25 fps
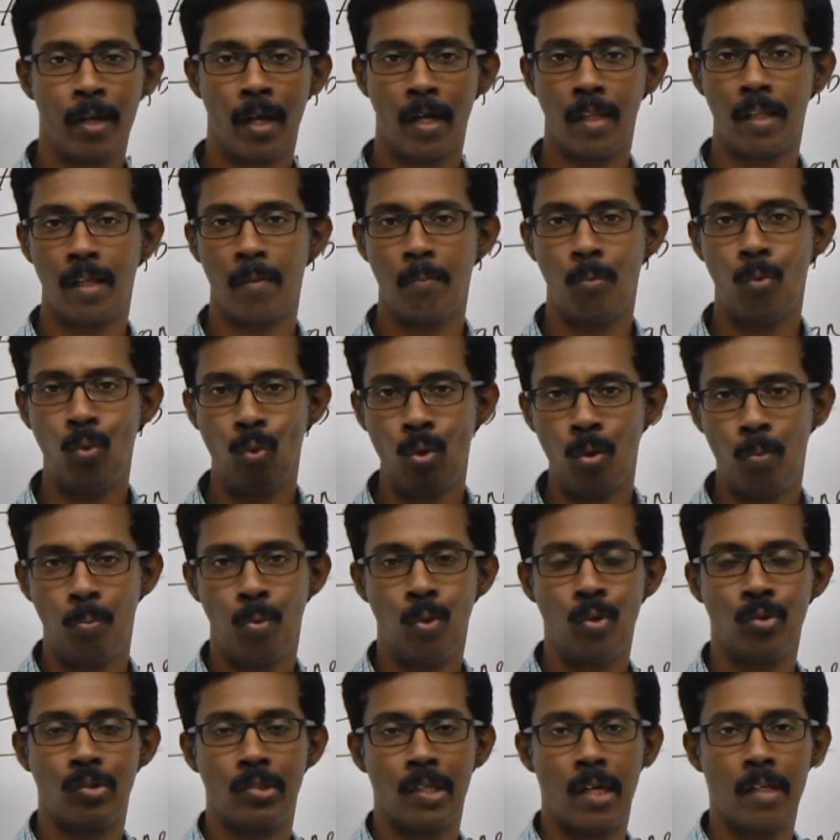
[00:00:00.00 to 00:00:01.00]
அந்த மூணு
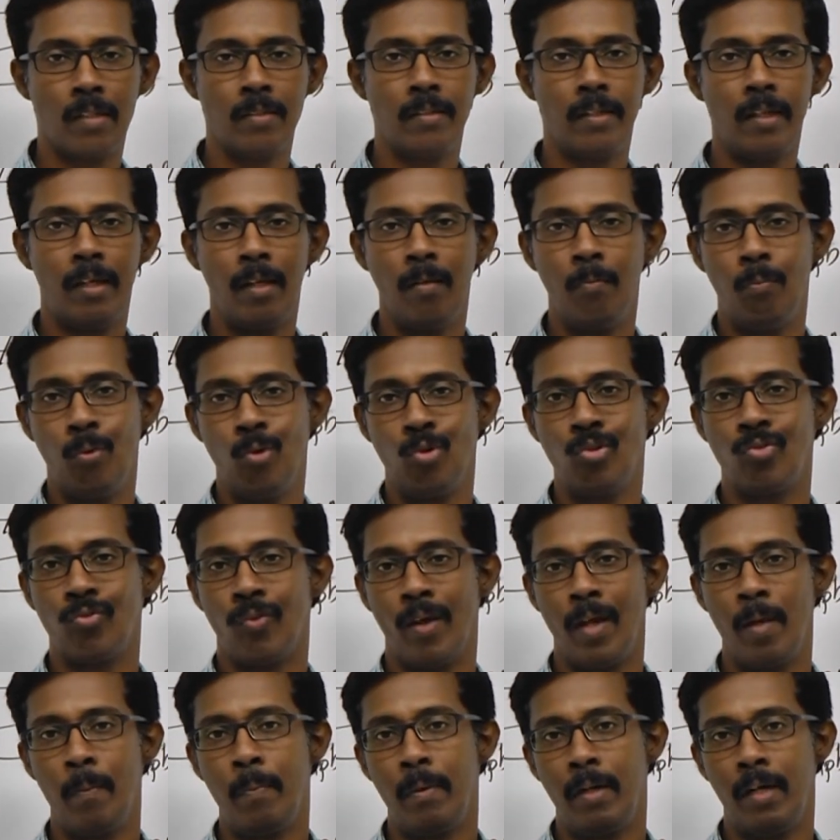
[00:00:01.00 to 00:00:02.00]
போன்ஸ் ஆசிக்கல் போன்ஸ்
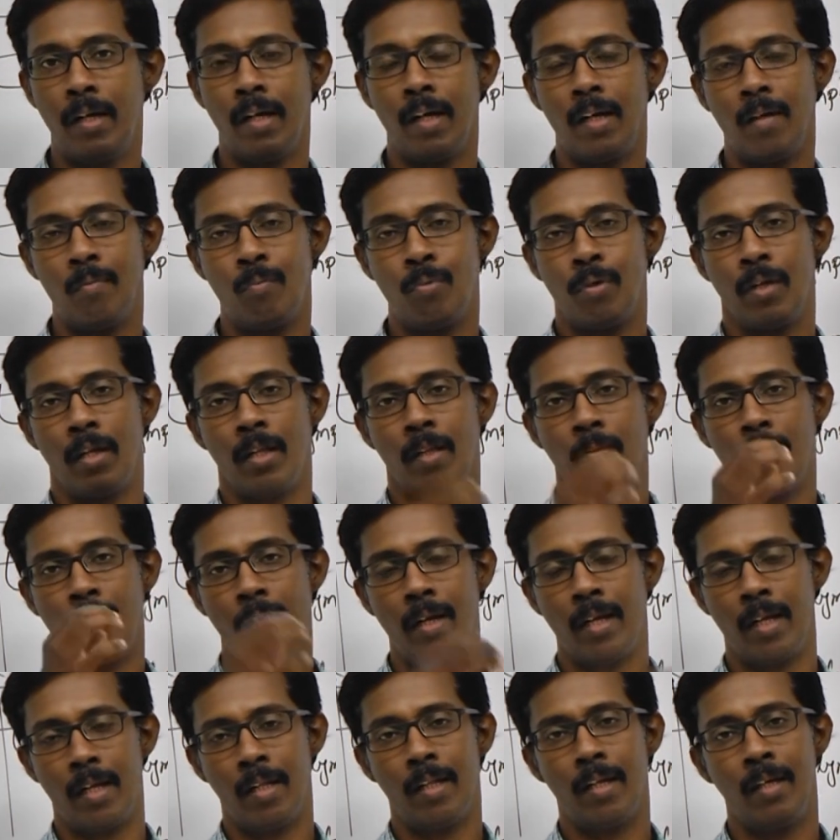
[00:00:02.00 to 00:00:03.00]
வைப்ரேட் ஆக முடியாத
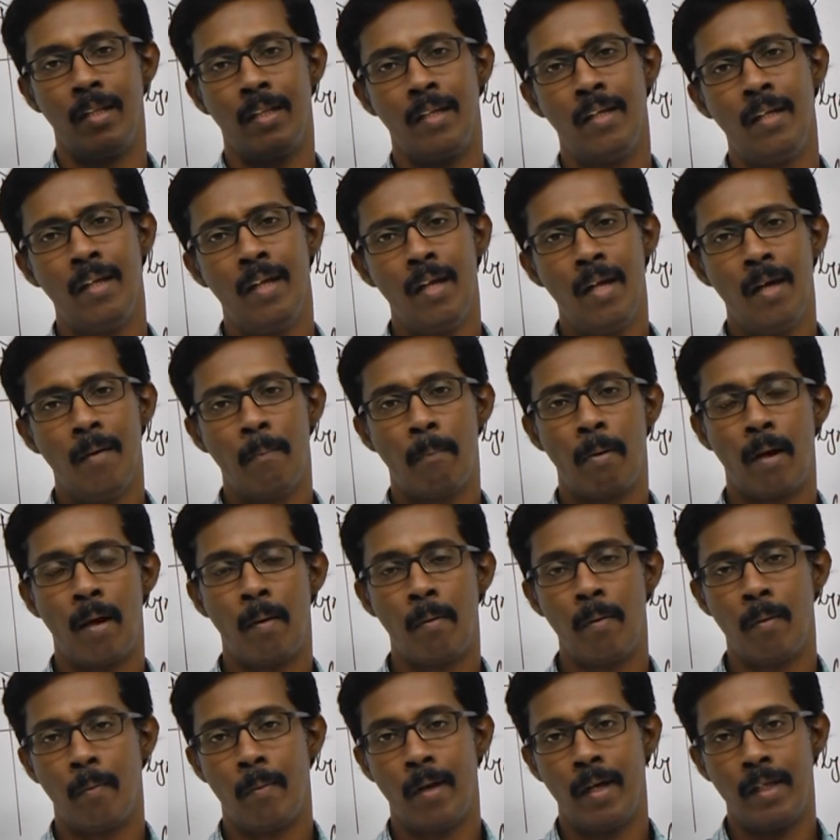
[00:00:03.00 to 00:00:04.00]
மாதிரி ஏதாவது
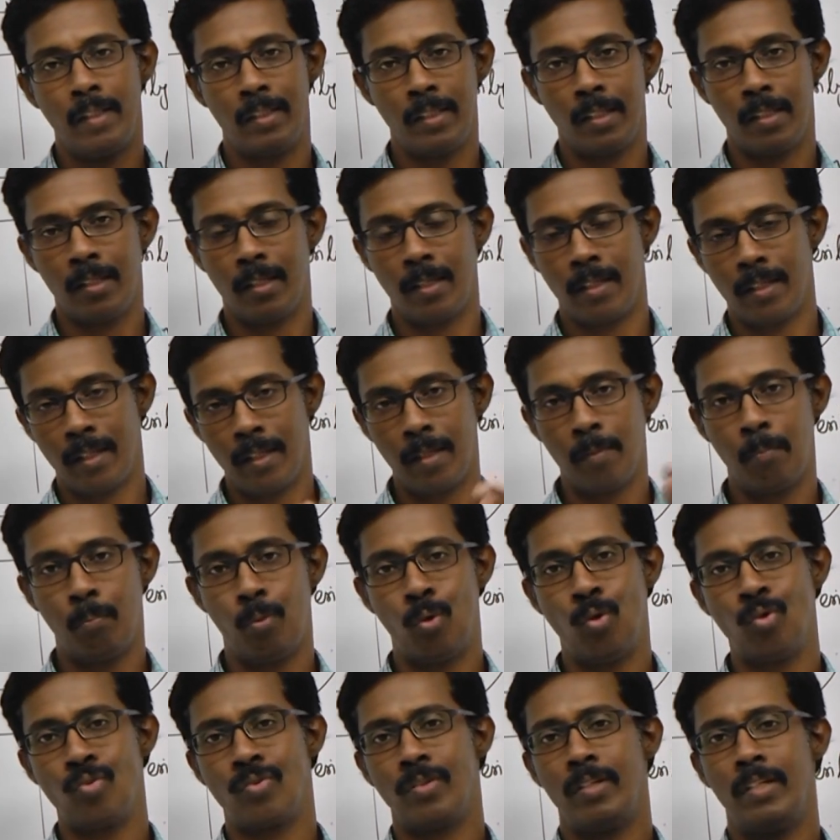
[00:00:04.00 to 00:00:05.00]
ப்ராப்ளம் ஆயிடுச்சு அது ஏதாவது
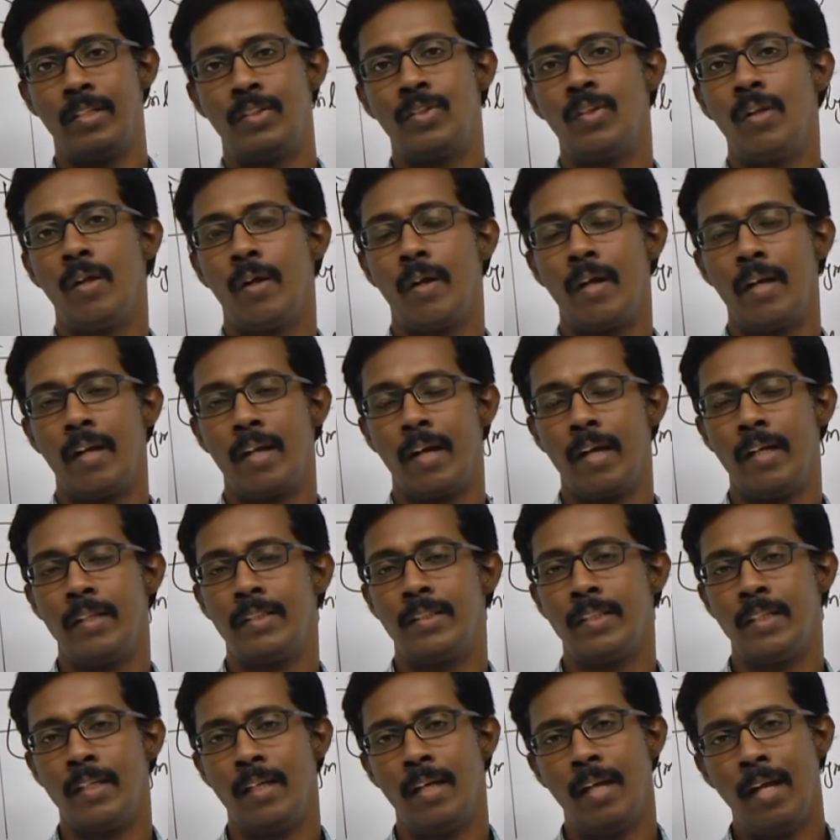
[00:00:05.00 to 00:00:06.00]
போன்ஸ் டிஸ்லொகேட்
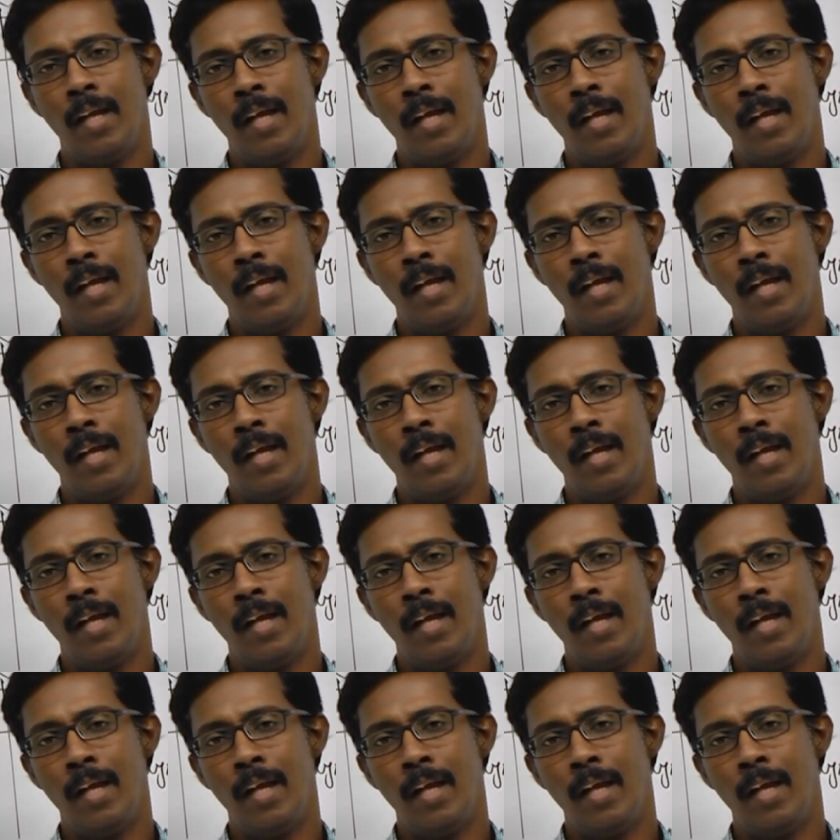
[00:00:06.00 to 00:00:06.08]
ஆகிடுச்சு